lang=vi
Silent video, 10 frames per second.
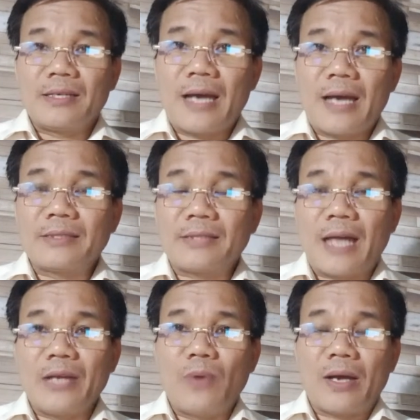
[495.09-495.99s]
đăng
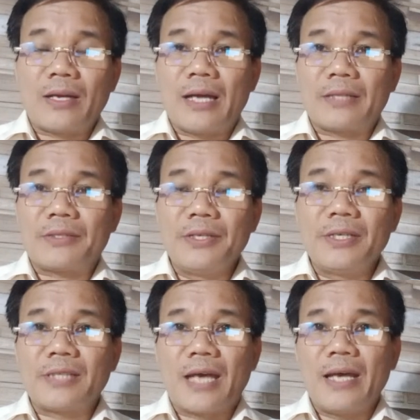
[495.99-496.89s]
tải hoặc là chia
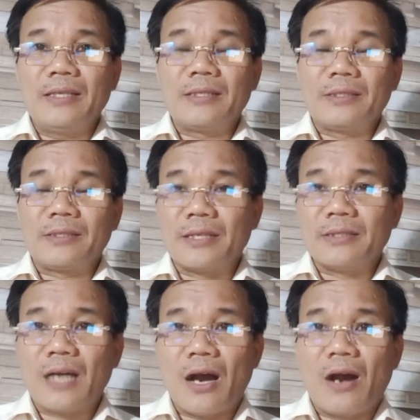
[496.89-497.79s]
sẻ,
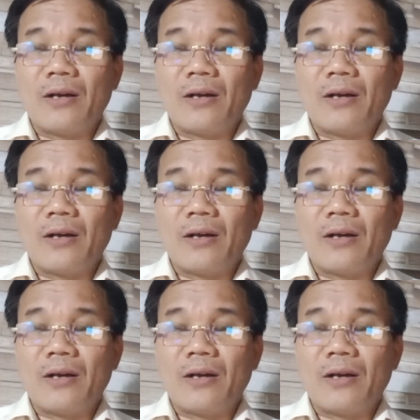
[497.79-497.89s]
tự họ